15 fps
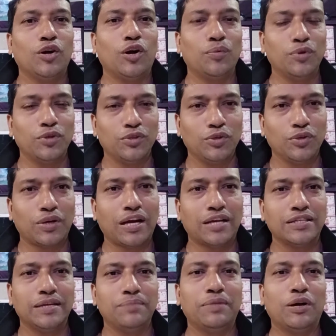অবৈধ
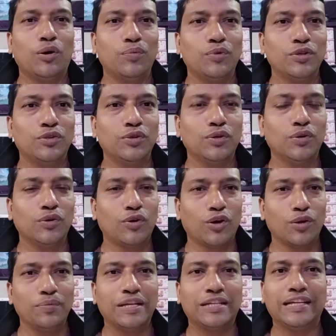কাজে বা অবৈধ
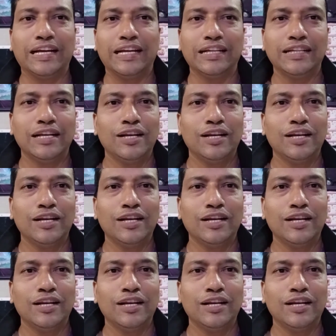কর্মের দায়ে